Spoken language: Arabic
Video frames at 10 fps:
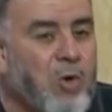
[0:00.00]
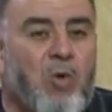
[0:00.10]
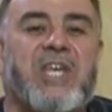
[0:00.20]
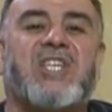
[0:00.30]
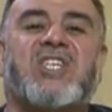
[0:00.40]

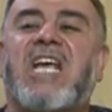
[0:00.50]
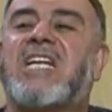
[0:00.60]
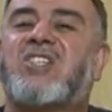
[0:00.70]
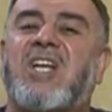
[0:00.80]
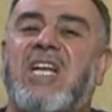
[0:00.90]
وذيك الصلاة
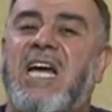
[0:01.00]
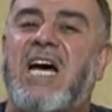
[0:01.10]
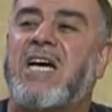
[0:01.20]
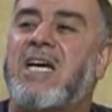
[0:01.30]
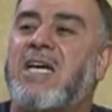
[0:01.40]
اللي
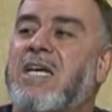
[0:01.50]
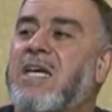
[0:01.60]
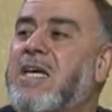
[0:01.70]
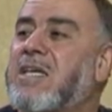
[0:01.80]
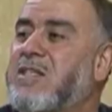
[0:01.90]
تصليها
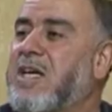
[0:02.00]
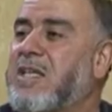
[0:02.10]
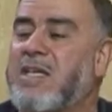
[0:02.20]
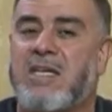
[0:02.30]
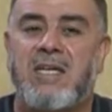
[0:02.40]
زيد